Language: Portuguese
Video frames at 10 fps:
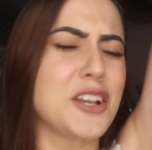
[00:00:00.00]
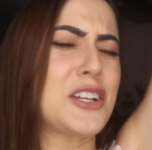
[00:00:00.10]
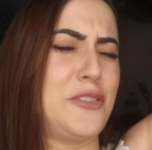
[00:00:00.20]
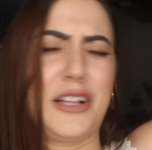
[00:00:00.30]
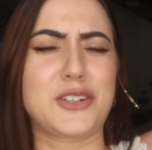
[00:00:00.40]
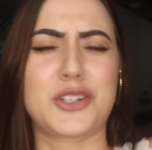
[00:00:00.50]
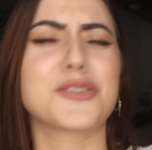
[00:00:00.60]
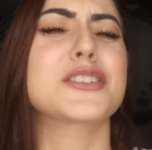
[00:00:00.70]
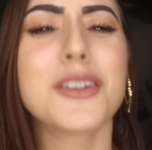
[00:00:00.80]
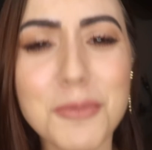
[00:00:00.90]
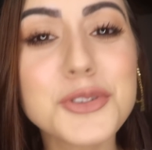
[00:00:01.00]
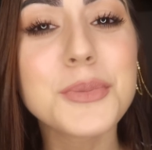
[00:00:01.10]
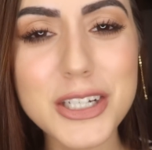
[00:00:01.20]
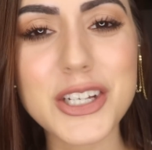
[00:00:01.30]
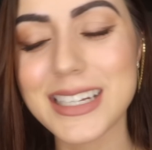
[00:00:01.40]
Chega de falar, eu já tô fazendo
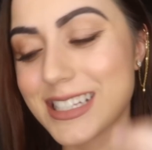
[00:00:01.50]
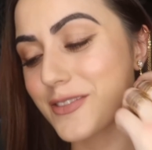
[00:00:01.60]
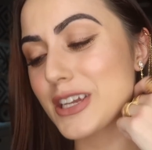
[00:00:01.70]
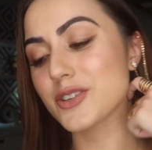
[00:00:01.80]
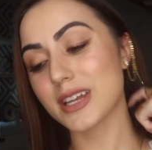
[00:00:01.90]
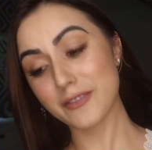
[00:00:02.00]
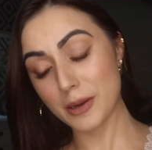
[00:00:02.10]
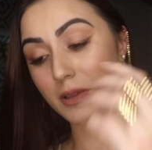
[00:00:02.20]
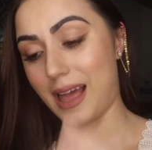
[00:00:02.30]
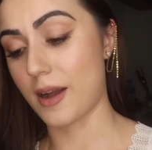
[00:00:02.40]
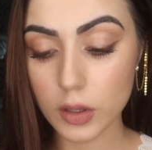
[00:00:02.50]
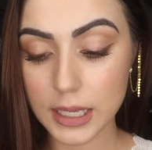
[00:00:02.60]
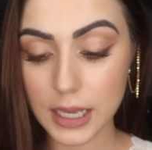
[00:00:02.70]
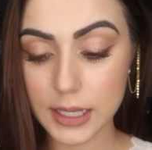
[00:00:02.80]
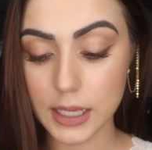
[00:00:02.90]
muito merchan nesse vídeo e vamos lá.
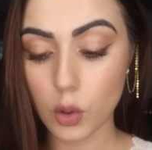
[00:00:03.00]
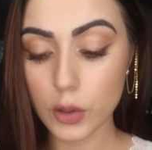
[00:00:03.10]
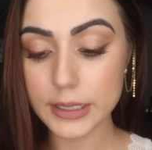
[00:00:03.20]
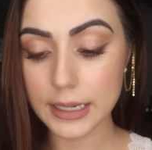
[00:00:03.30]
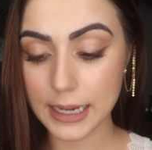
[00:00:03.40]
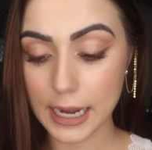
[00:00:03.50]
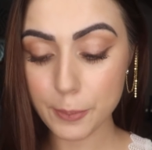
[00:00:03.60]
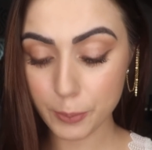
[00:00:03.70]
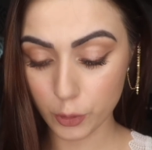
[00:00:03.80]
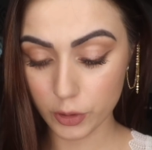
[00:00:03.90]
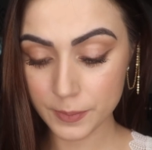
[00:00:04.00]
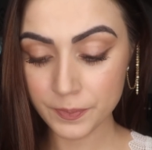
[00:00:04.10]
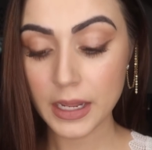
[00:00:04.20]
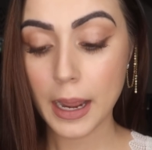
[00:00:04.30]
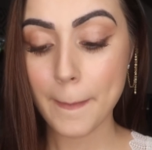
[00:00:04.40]
Coloquei aqui, ordenar por
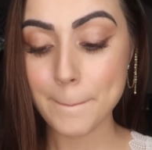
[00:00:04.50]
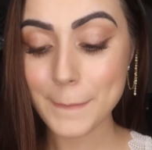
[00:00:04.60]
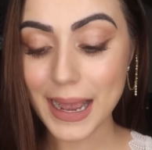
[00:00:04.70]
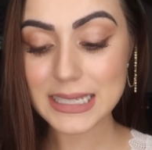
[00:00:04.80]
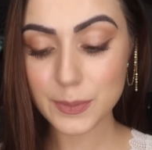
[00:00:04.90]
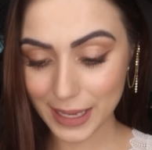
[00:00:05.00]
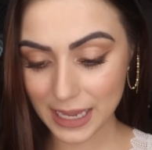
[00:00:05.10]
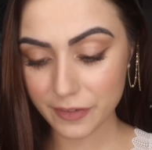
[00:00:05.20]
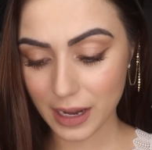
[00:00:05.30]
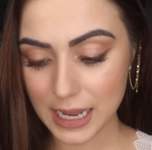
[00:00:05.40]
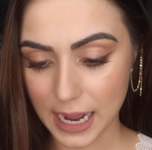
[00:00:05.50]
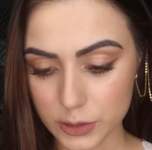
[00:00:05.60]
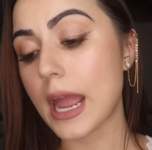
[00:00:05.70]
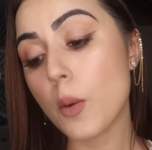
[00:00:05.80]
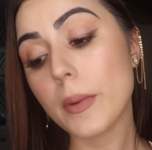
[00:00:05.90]
mais bem
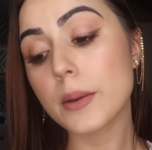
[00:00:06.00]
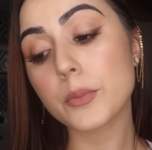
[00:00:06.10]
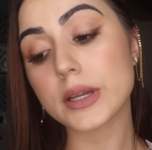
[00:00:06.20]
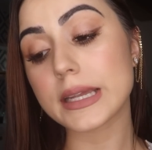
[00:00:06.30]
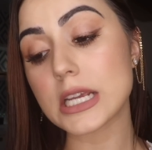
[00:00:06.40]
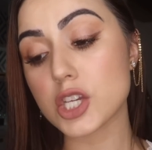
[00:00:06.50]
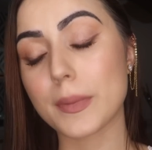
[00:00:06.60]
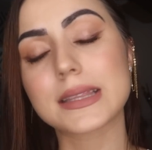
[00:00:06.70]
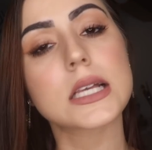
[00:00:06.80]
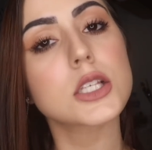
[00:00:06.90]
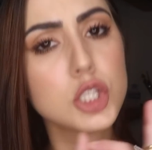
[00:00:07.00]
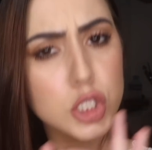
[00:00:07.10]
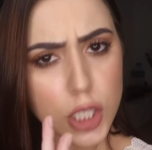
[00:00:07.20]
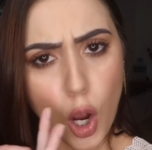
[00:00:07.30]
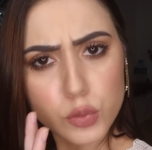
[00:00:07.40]
avaliado. É uma hamburgueria chamada
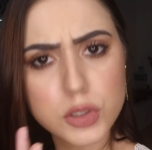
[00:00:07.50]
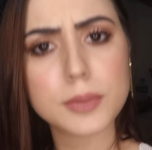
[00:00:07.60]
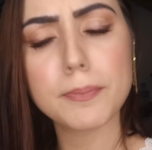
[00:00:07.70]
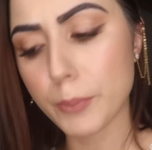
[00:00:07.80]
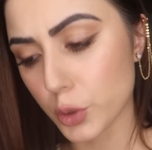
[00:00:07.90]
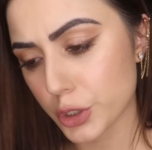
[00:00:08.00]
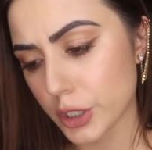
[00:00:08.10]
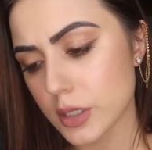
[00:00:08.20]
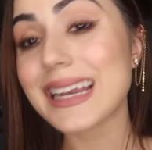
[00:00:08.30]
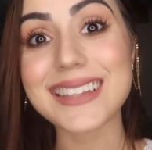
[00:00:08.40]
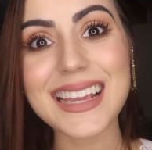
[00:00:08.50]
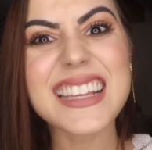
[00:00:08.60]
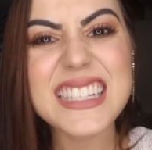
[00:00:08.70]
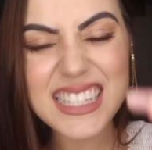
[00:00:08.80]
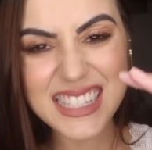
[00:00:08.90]
Salt Burger e ele
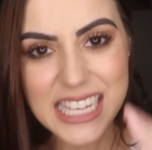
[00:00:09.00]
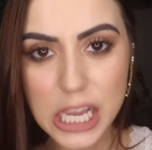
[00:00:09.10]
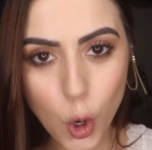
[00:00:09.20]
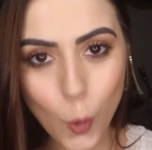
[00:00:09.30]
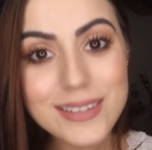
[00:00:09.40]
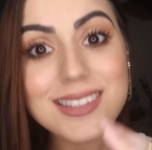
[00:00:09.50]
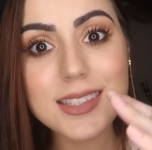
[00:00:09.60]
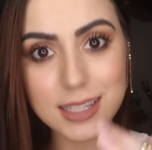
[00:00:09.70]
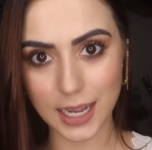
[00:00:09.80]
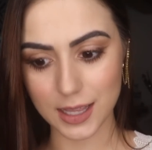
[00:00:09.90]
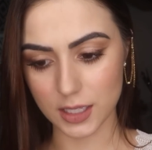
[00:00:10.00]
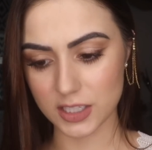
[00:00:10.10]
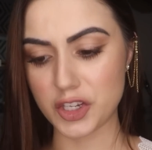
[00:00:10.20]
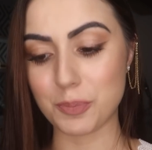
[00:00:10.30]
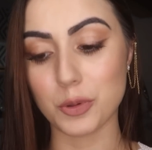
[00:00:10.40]
tem cinco
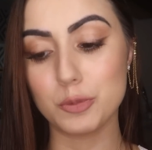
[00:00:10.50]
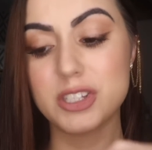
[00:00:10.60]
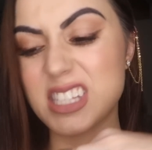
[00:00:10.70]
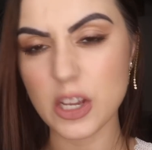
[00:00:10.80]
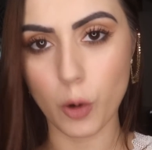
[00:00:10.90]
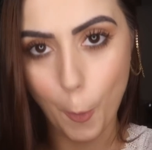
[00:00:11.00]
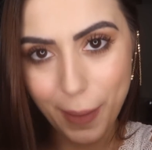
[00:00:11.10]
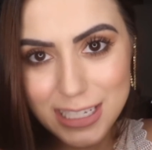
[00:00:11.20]
estrelas, tipo, cinco é o